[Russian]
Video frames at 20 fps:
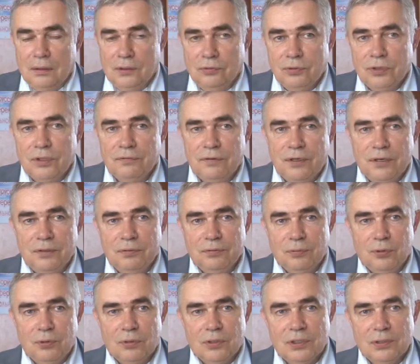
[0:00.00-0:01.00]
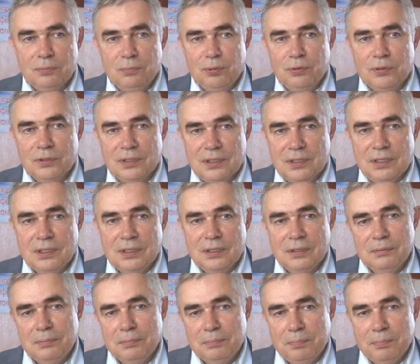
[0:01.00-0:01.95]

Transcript: Сегодня в древнем городе Полоцке